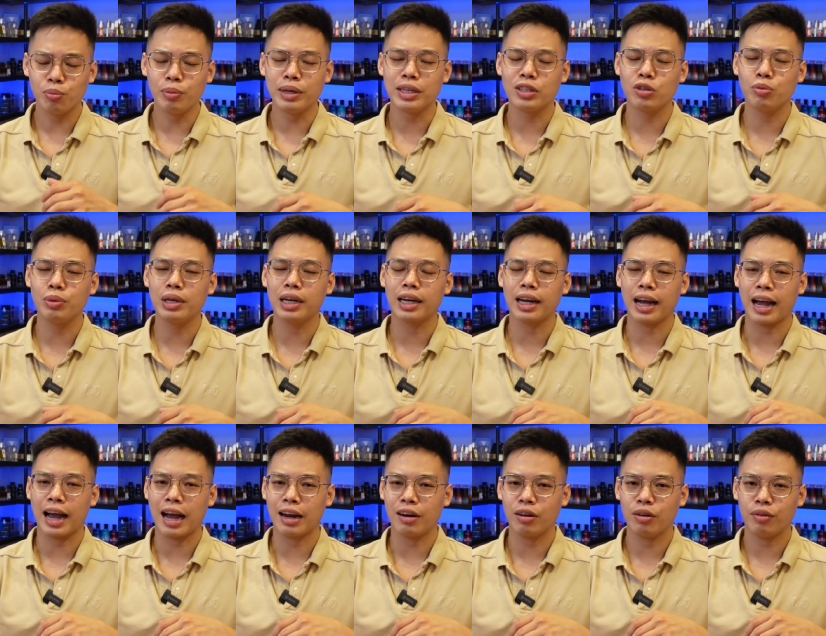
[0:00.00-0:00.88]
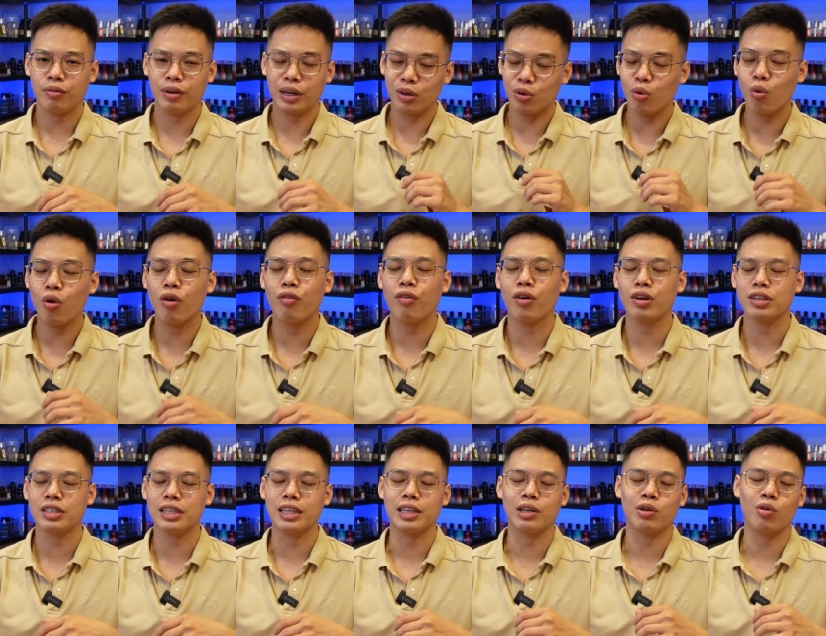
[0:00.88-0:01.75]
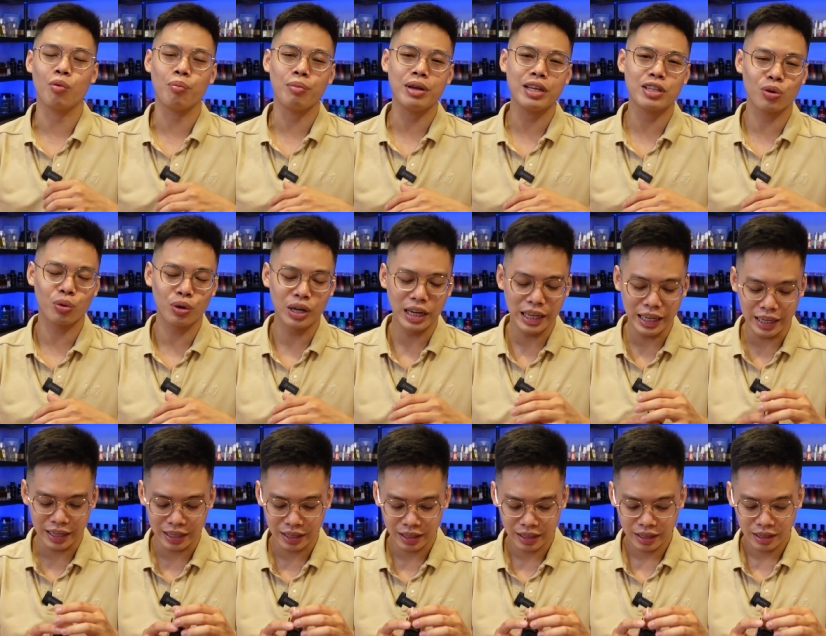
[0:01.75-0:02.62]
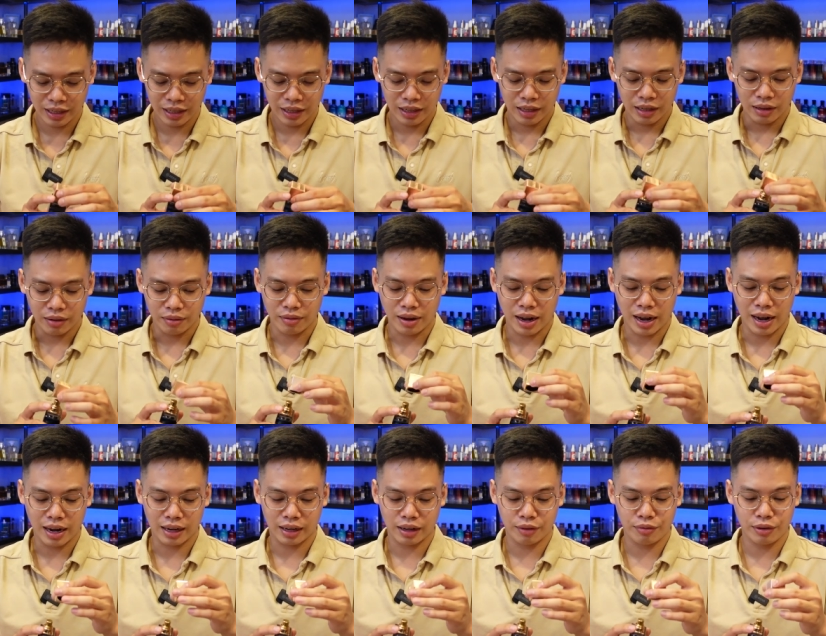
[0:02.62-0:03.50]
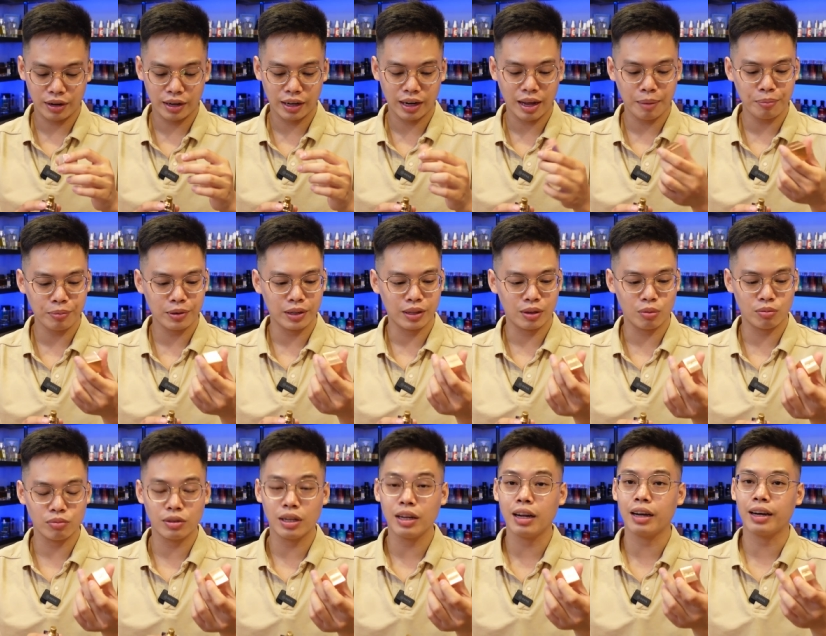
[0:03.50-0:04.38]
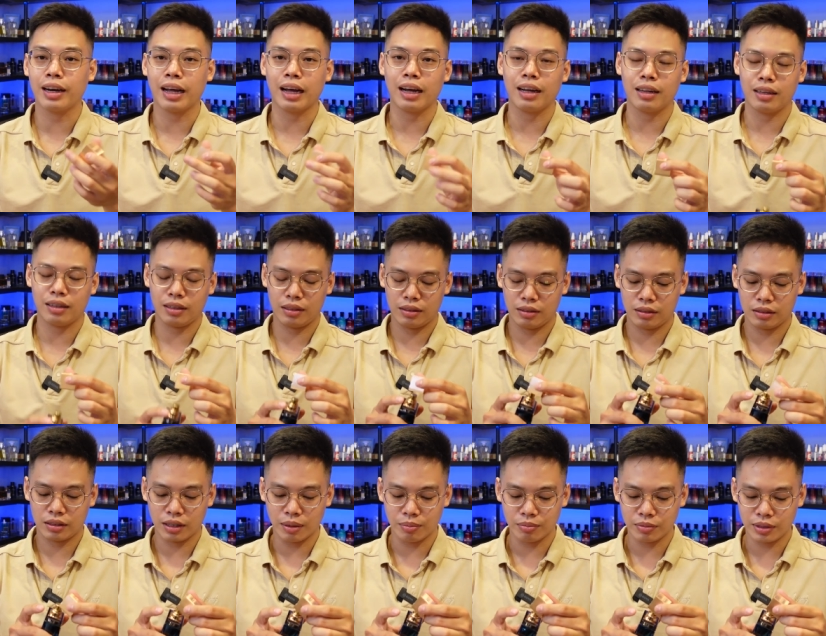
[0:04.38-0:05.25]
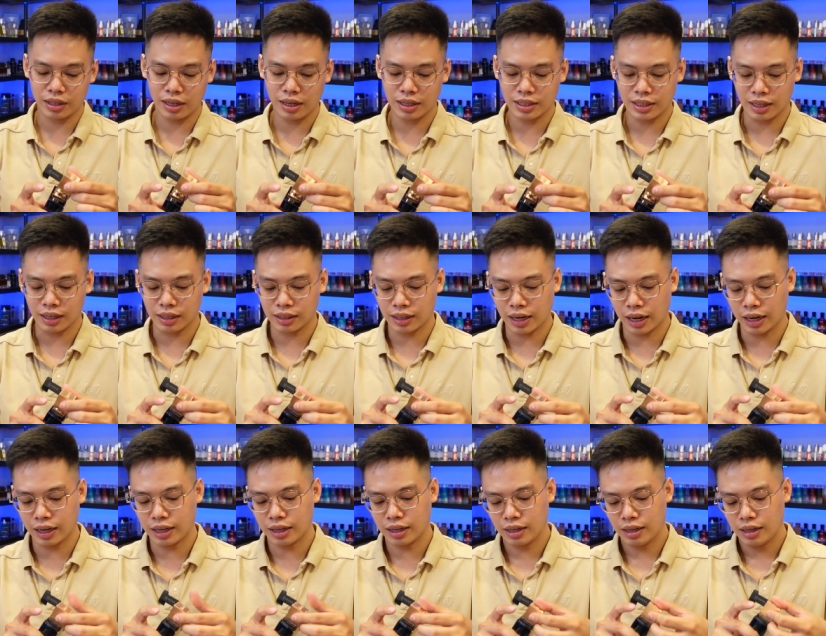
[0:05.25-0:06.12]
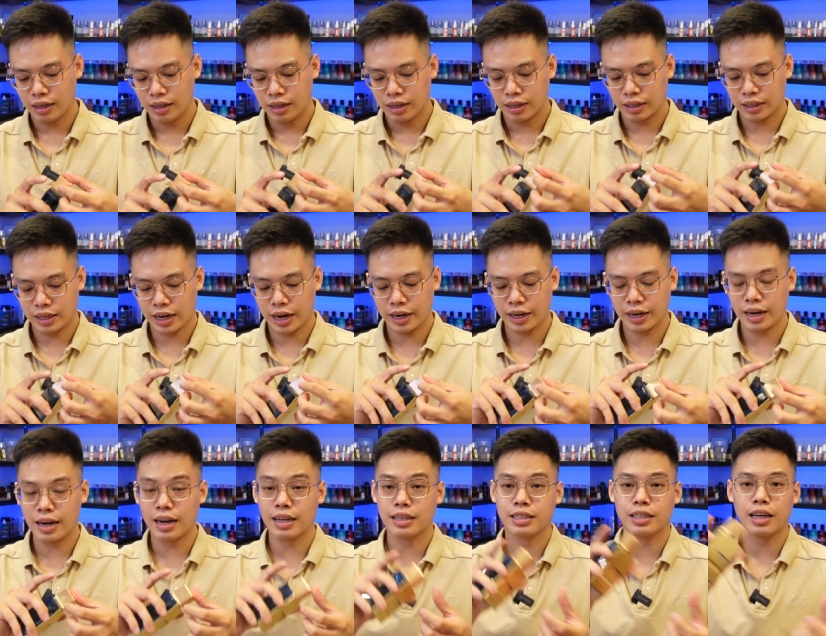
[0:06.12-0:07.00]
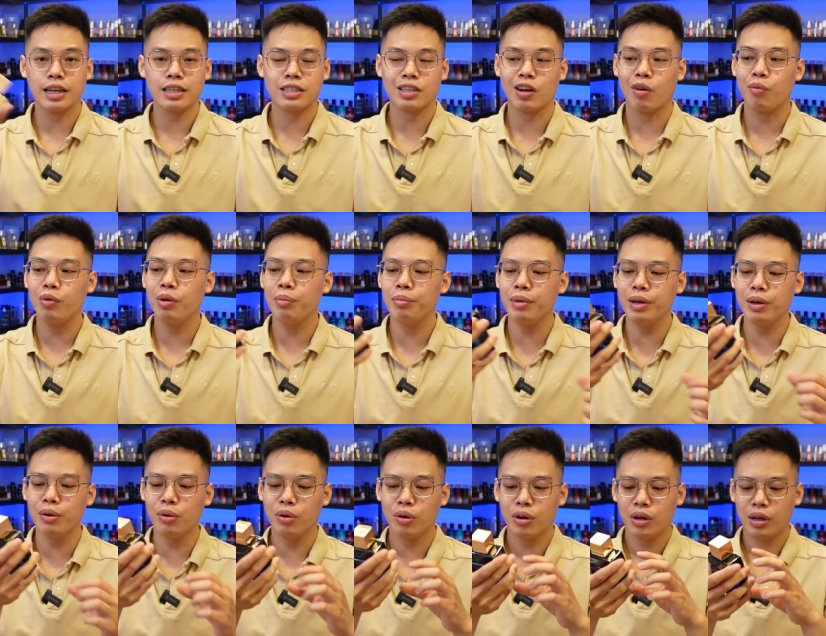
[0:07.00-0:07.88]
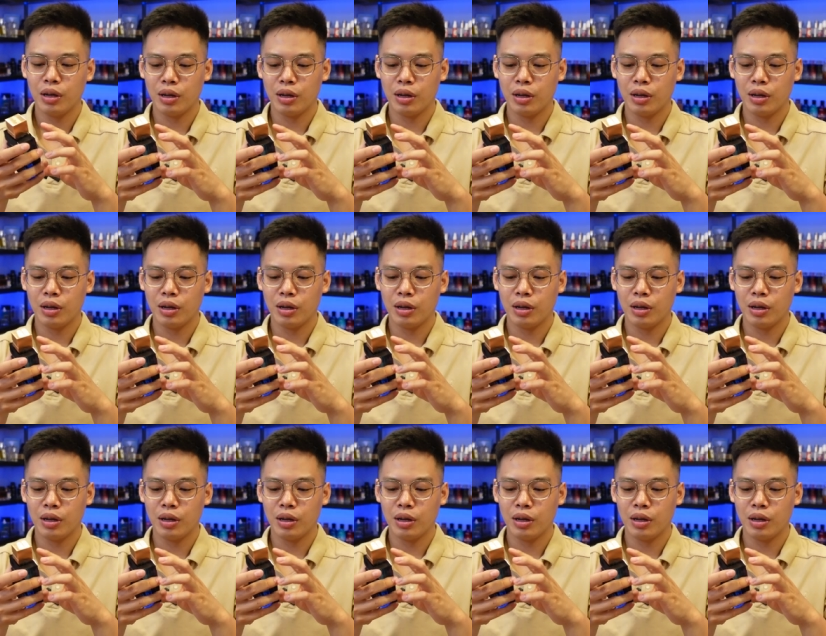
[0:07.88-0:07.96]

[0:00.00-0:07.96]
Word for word: trung bình chúng mình khá thôi vẫn thua vòi xịt của Missoni và cái phần nắp thì cũng rất là nặng cầm rất là chắc tay chai này là chai 60ml